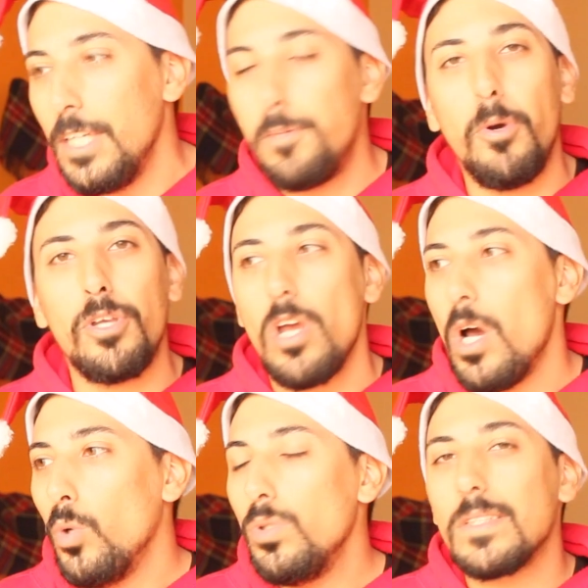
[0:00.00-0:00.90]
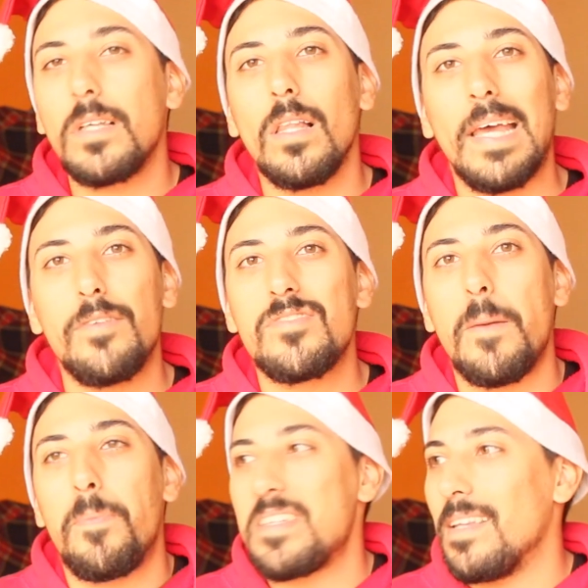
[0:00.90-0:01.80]
E depois o Natal é-nos
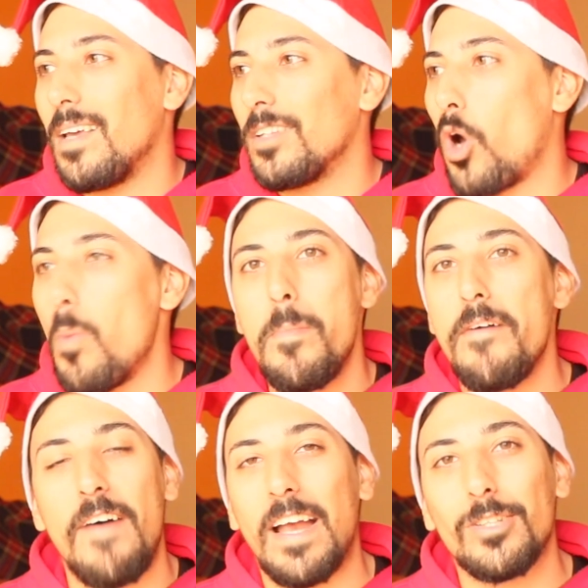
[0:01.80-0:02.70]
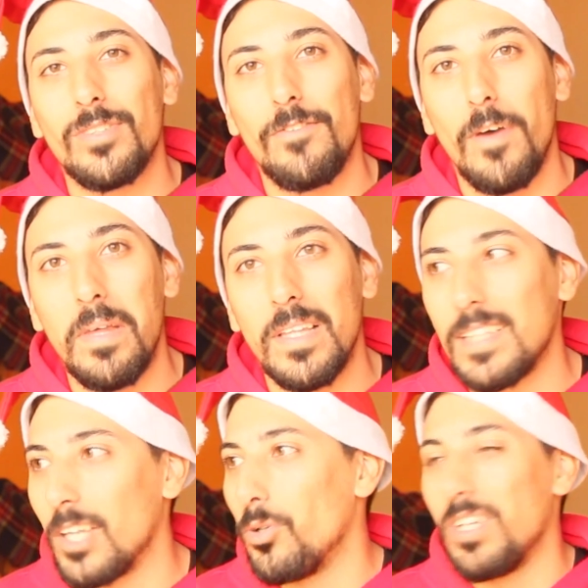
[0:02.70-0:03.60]
apresentado como uma festa onde a família
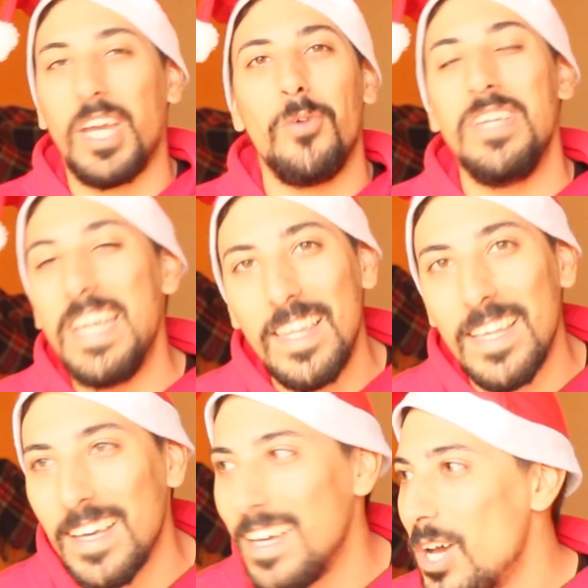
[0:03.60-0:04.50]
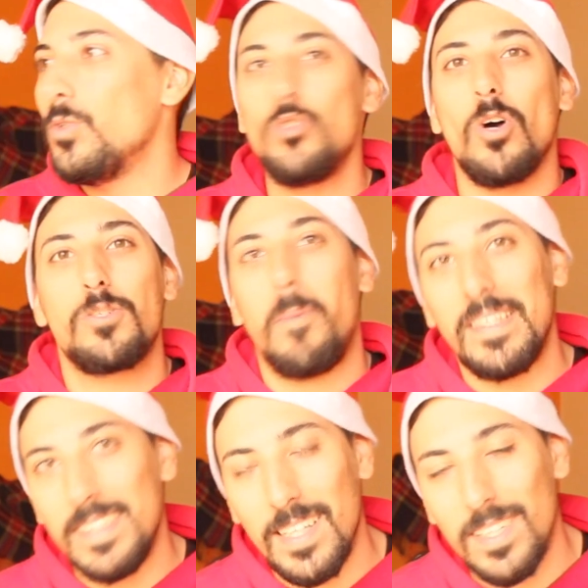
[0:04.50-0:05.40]
está toda reunida, os nossos
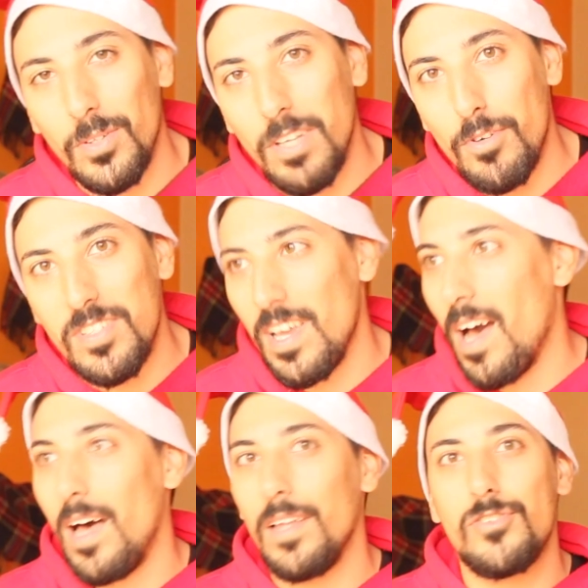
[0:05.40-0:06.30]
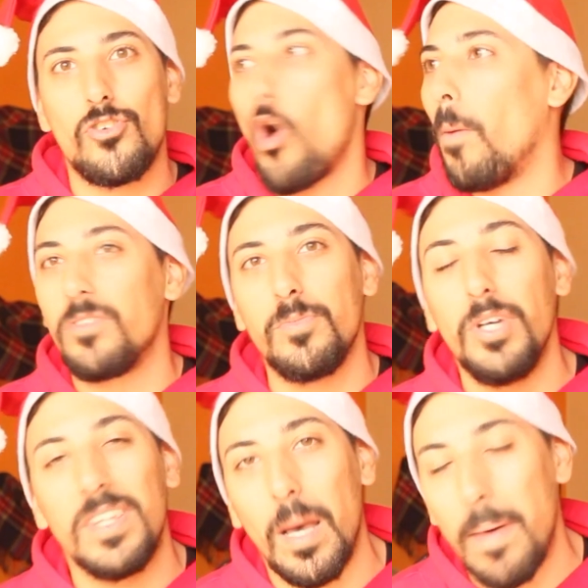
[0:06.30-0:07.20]
pais ainda não estão divorciados, come-se muito